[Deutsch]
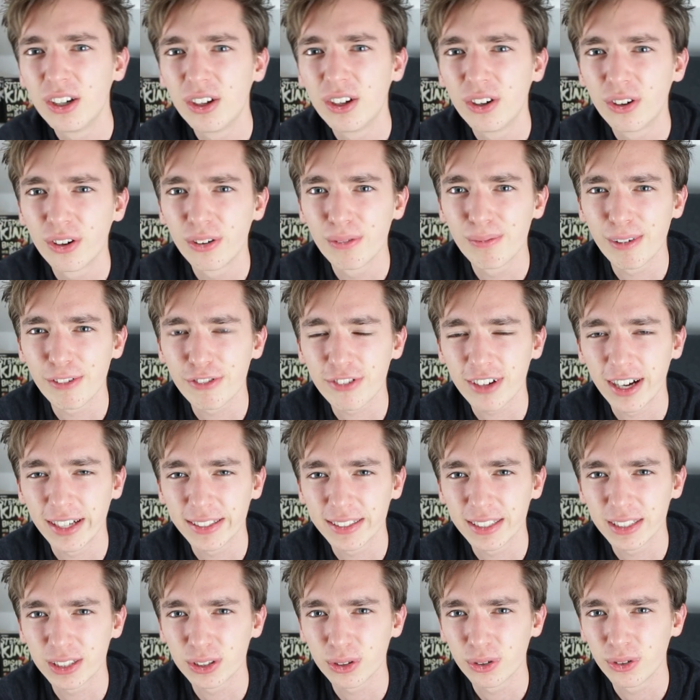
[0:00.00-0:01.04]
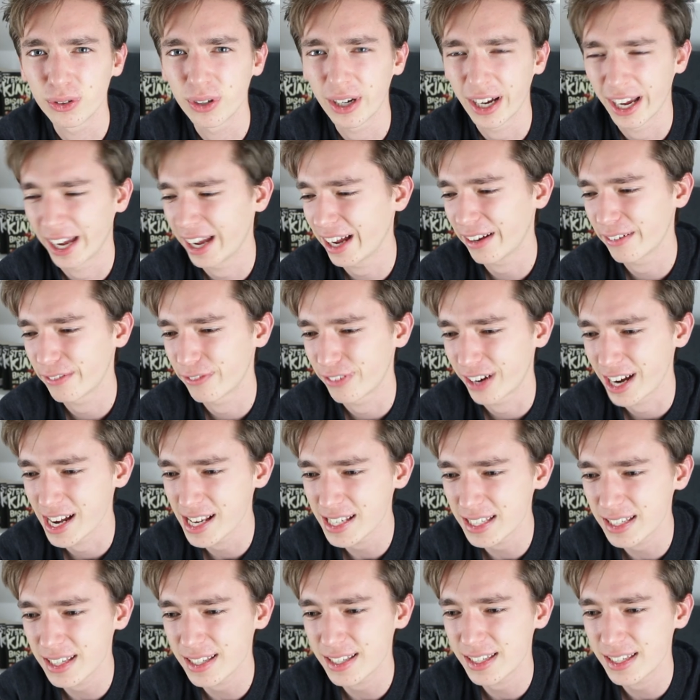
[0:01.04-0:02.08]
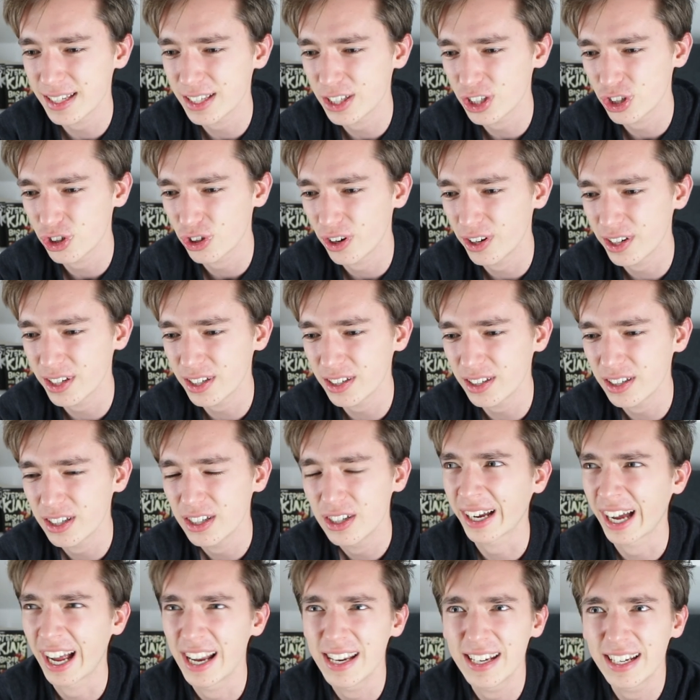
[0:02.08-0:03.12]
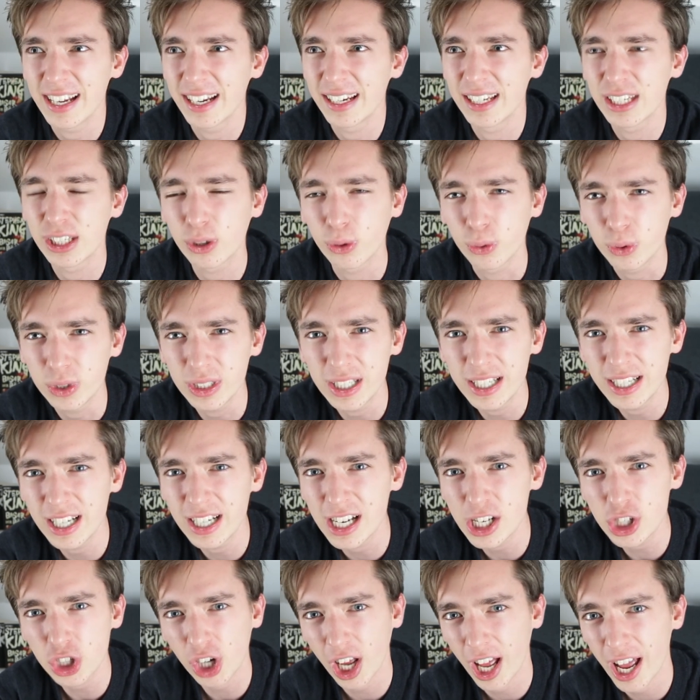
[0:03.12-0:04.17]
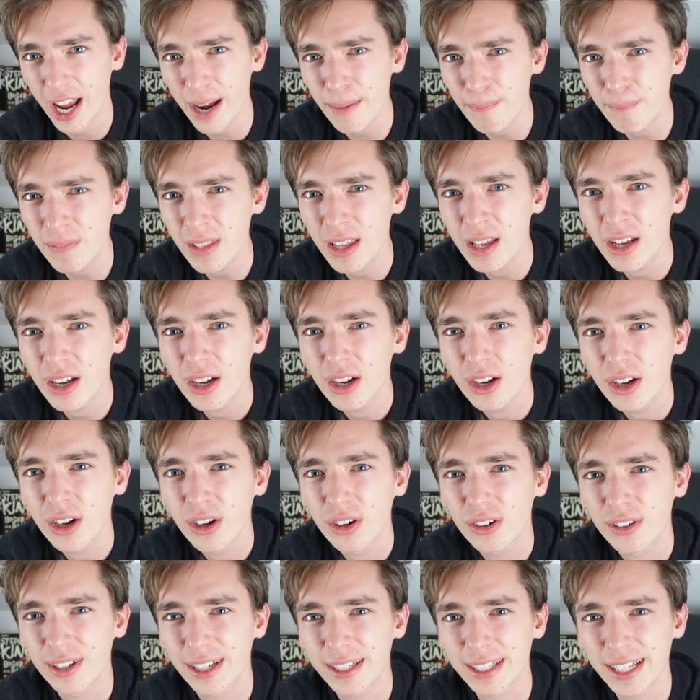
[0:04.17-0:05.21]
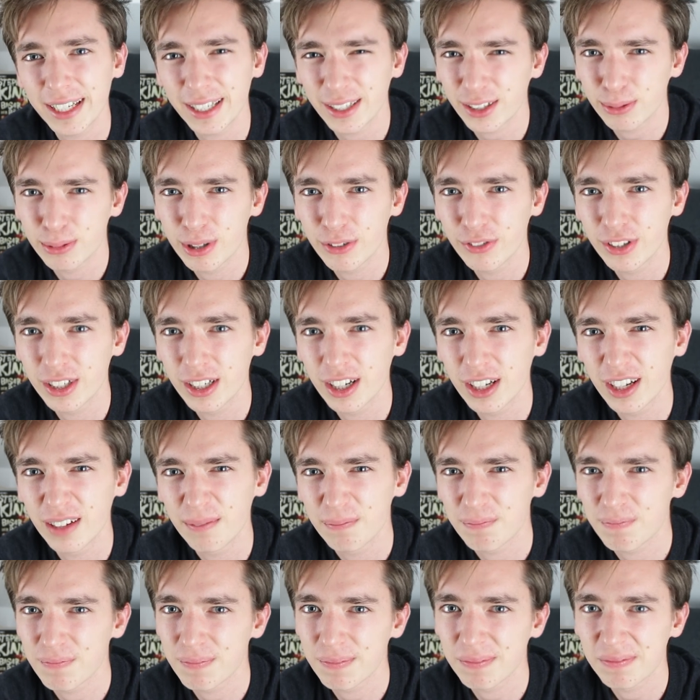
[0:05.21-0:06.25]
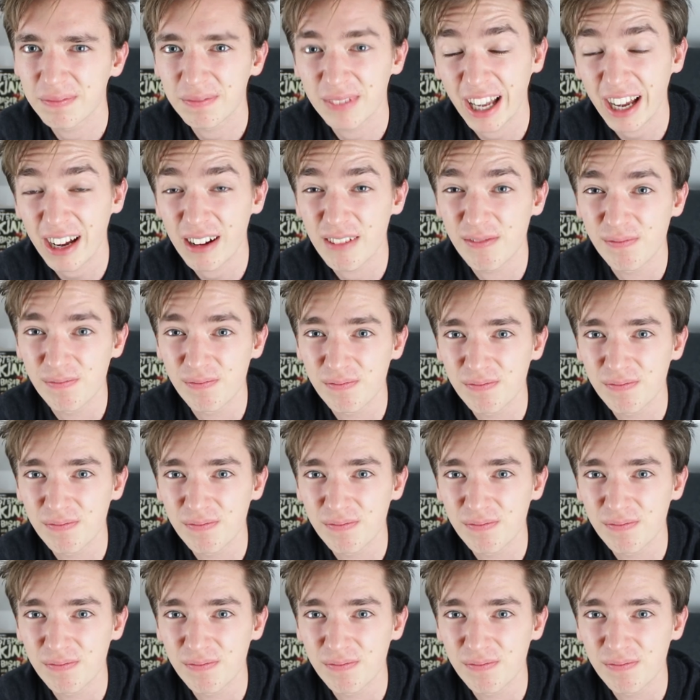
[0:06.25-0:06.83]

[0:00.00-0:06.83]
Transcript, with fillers: Und man fragt sich so, hä, war es das jetzt schon? Kann der nicht gruseliger schreiben? Und dann denke ich mir wieder, naja,